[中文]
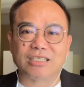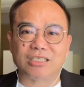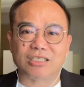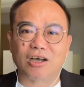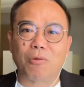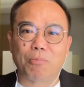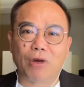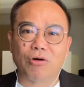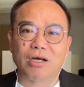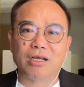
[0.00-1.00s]
警告
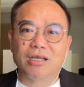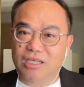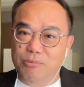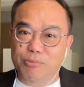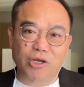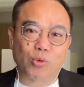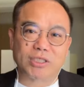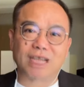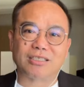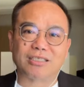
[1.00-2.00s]
鲍尔，你不要给我
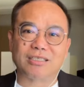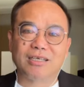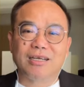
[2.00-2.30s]
降息。